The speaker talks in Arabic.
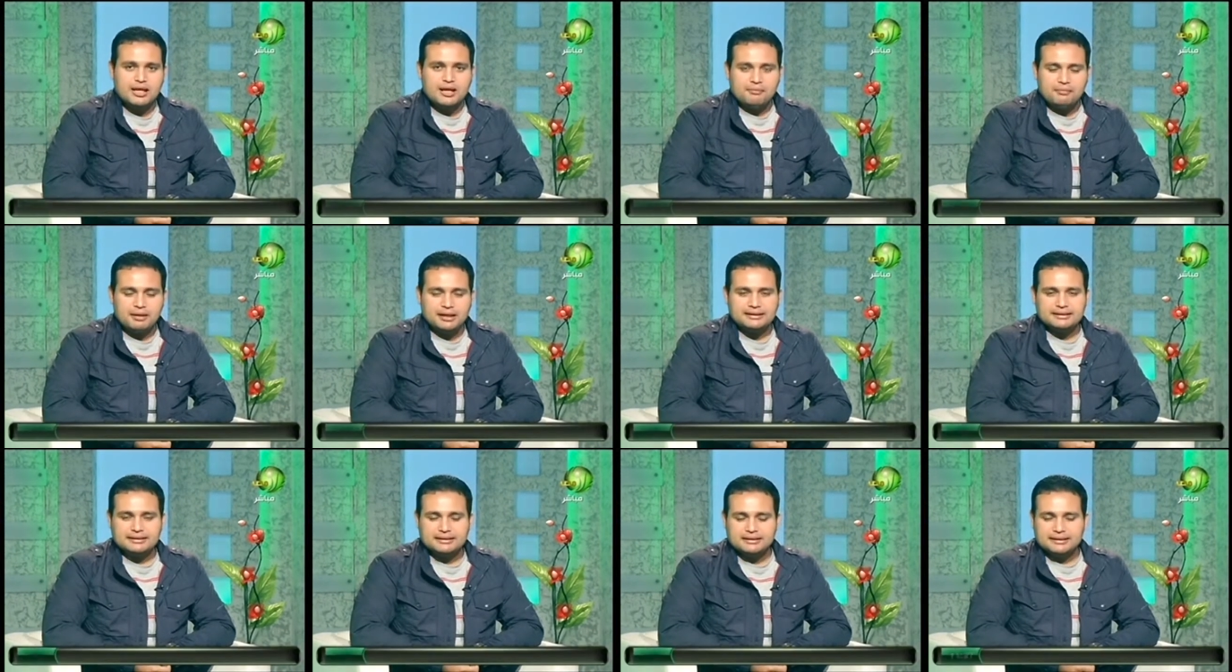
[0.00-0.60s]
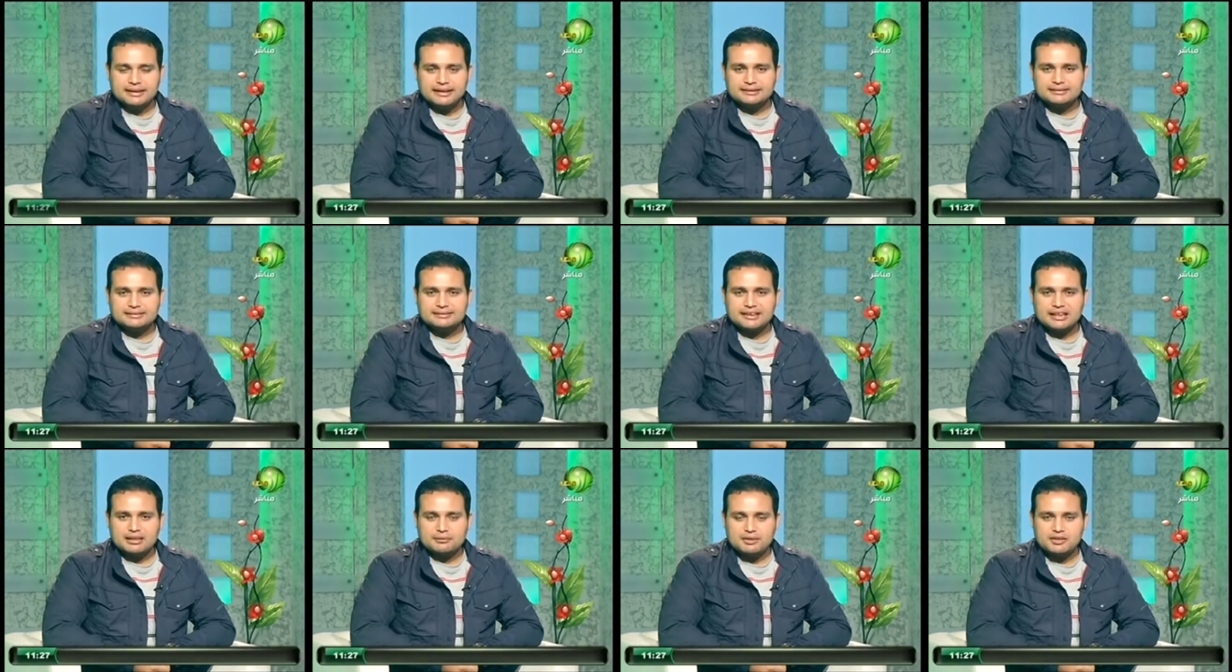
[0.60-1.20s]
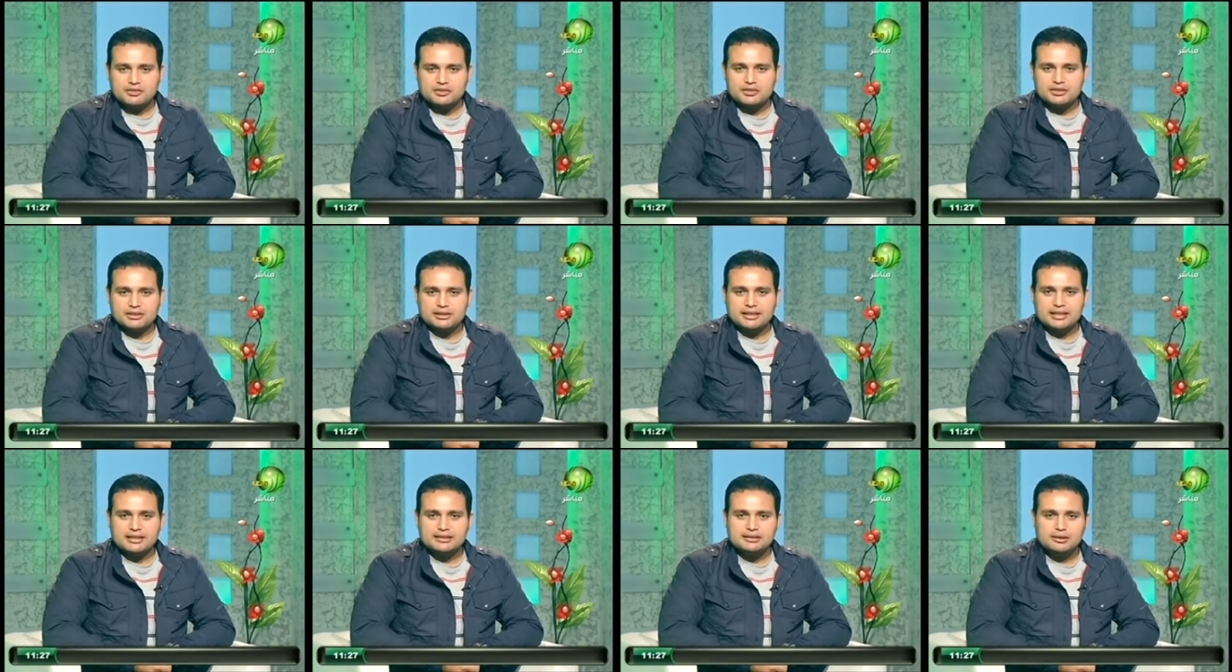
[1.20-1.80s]
بعد كده جت انتخابات
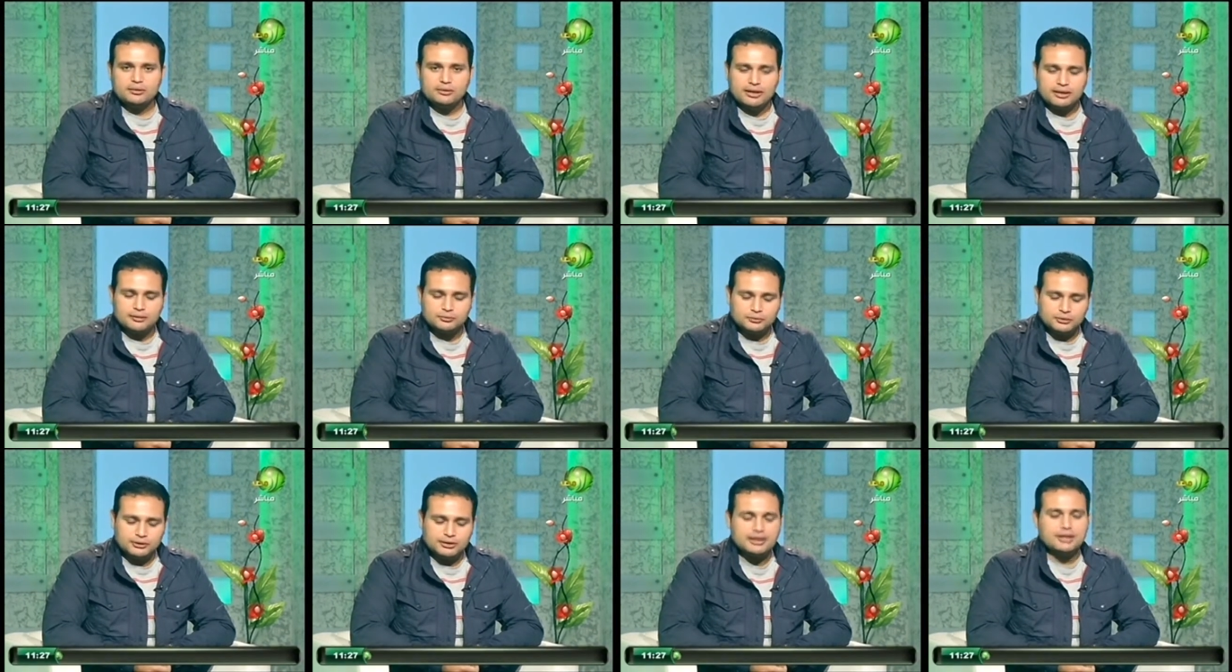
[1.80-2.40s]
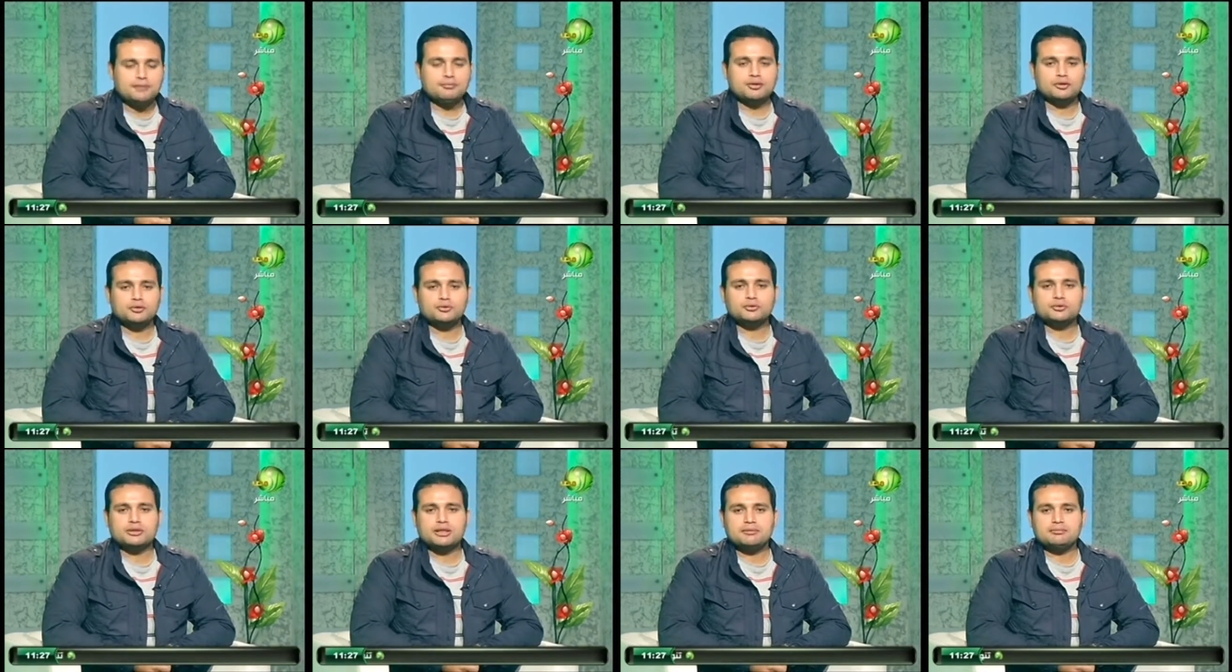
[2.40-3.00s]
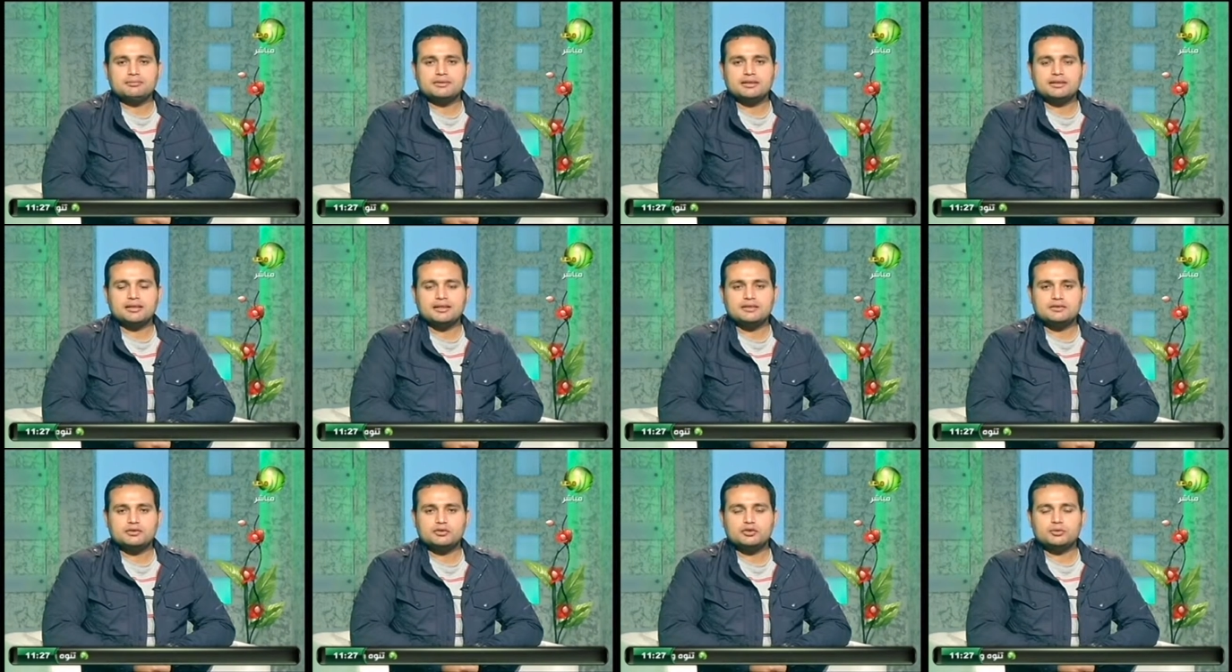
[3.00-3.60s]
الرئاسة والحمد لله برضه جبنا
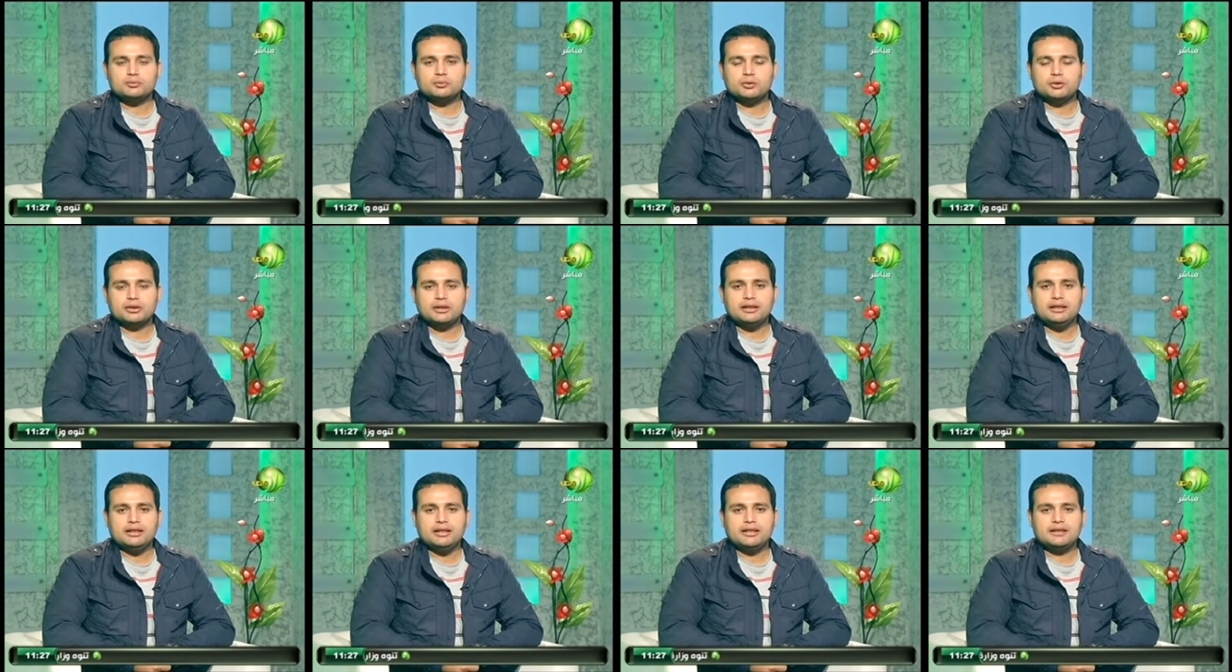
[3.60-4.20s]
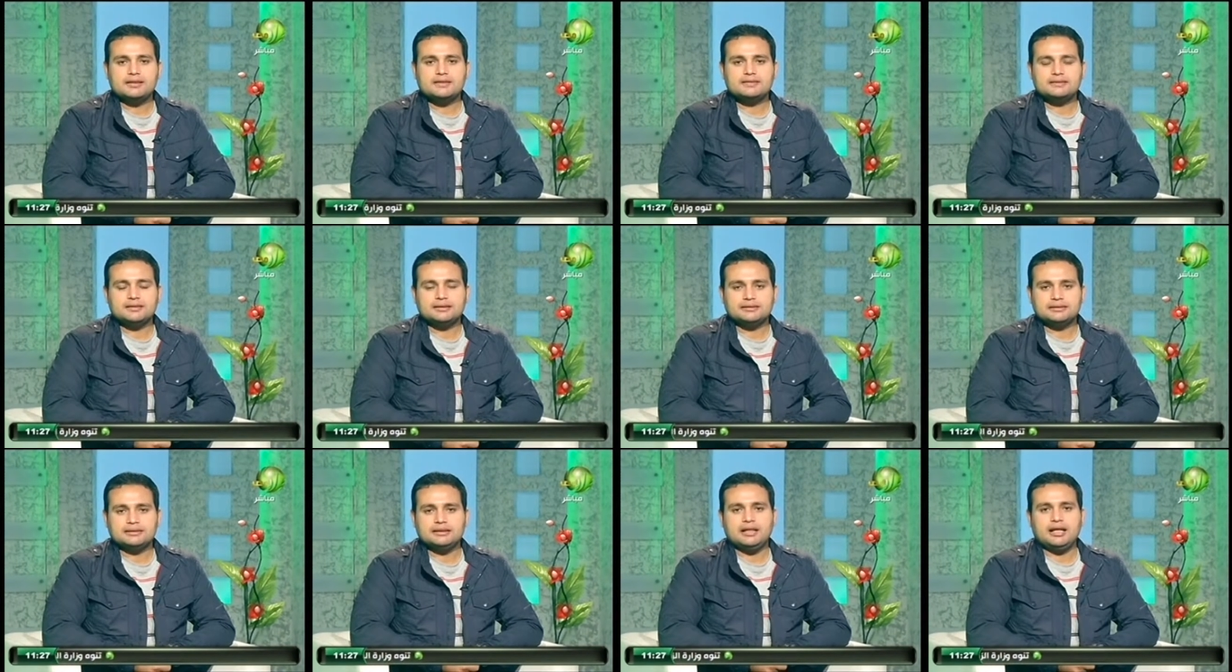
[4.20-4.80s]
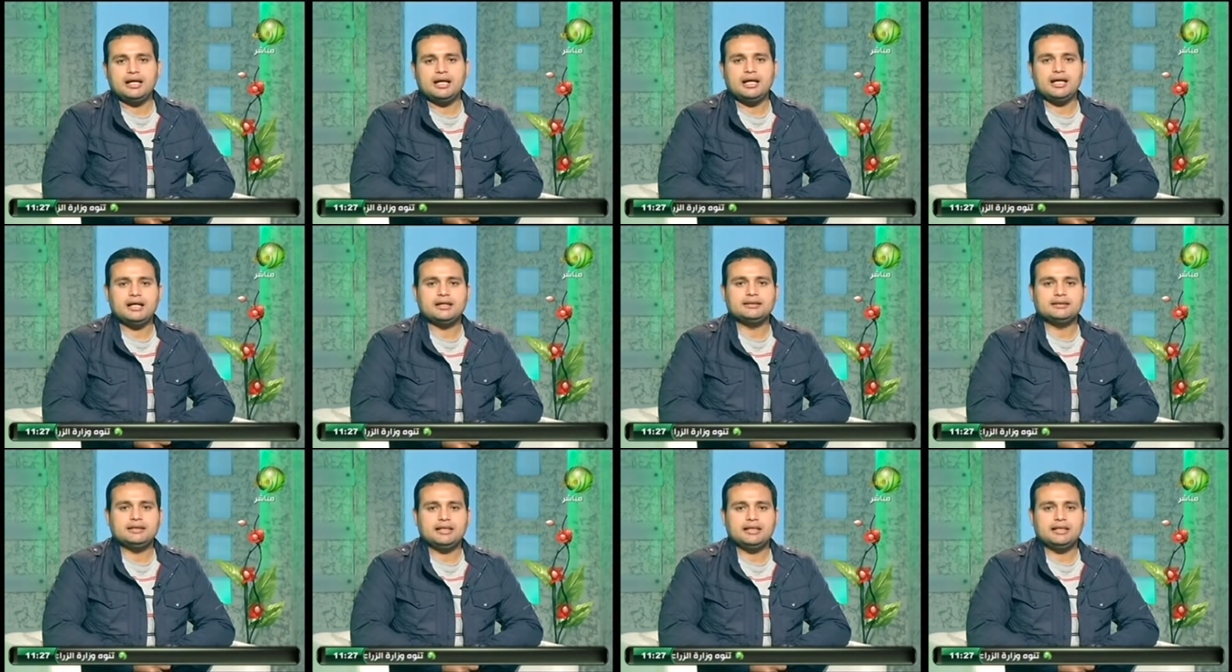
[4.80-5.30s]
رئيس جمهورية يستطيع